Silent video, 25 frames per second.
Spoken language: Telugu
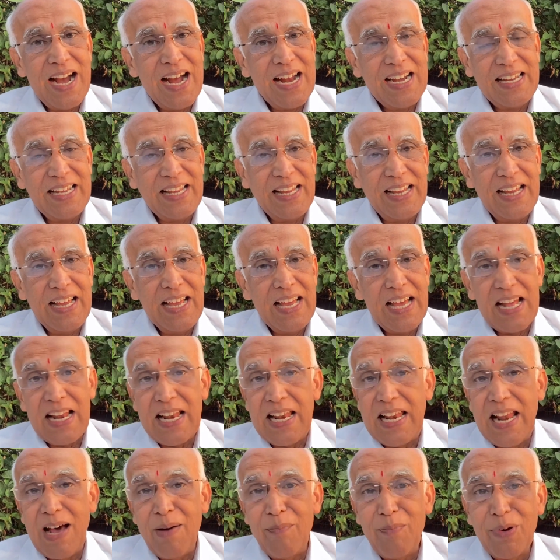అంటే
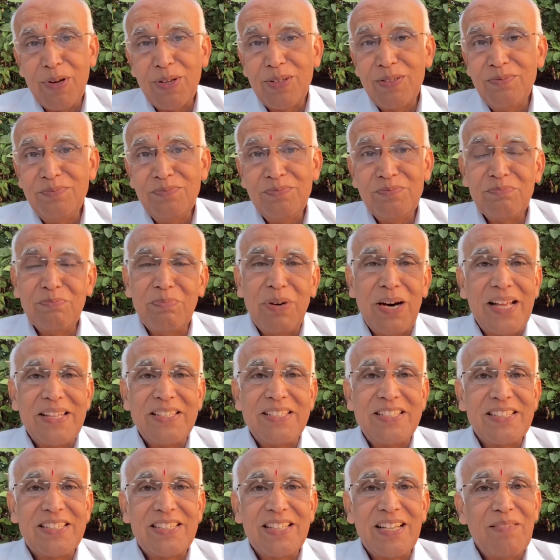నమ్మకం
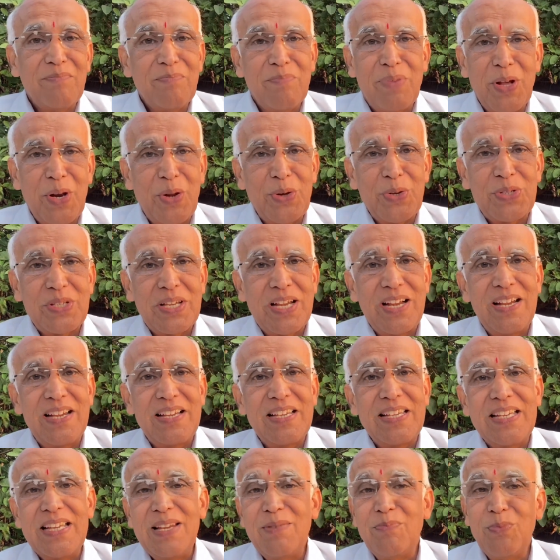బాధ్యత భరోసా
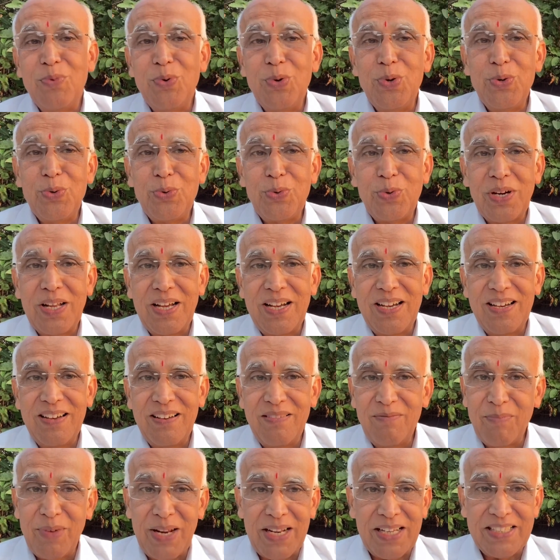ఈ మూడు కూడా
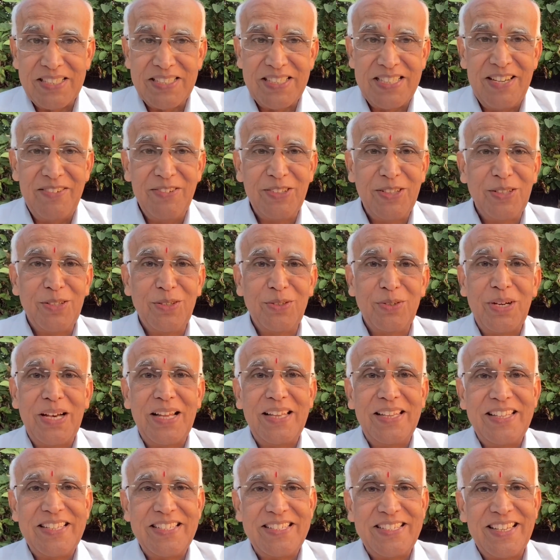మనకి జీవితంలో
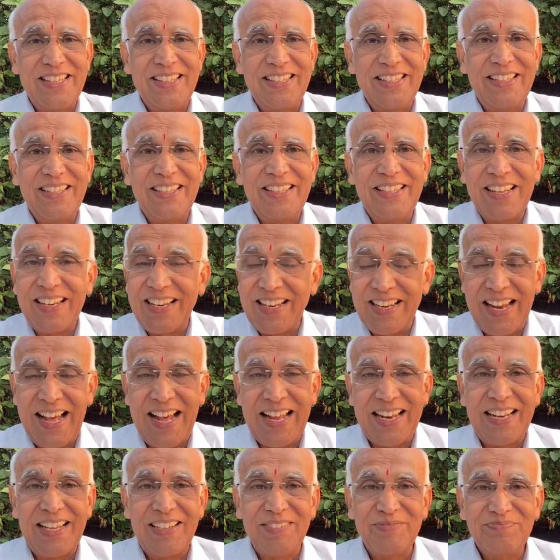అందించేది
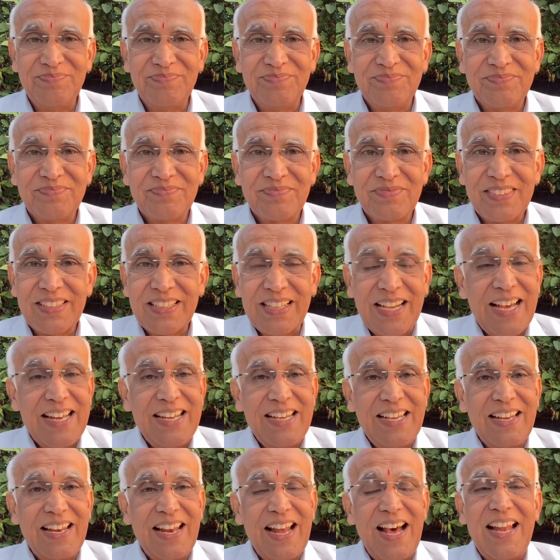నాన్న
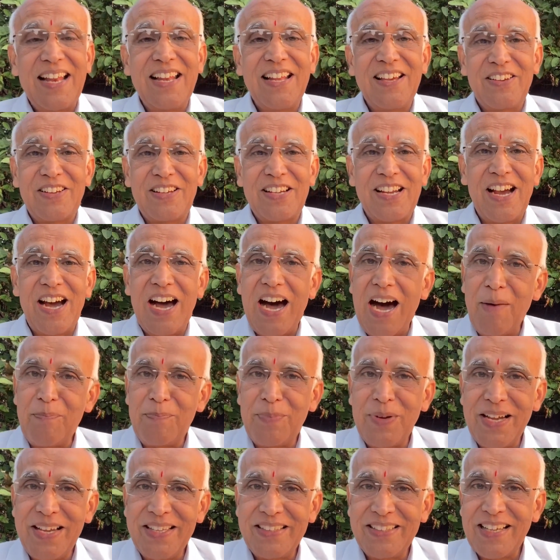కానీ నాన్న యొక్క
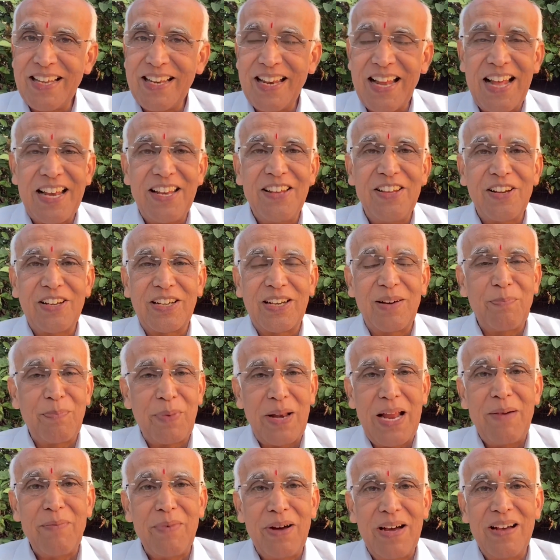ఆప్యాయత నాన్న యొక్క
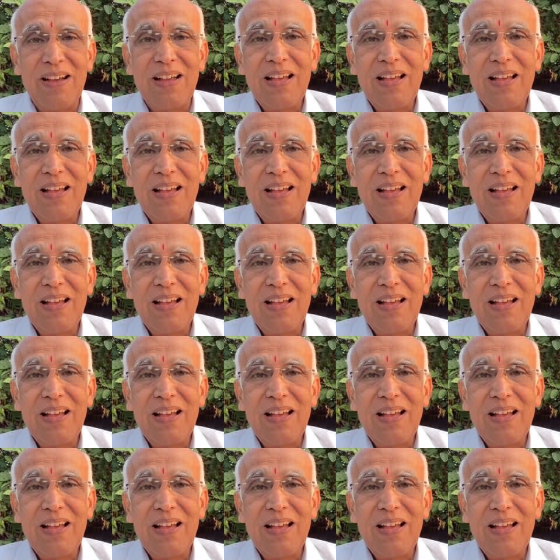ప్రేమ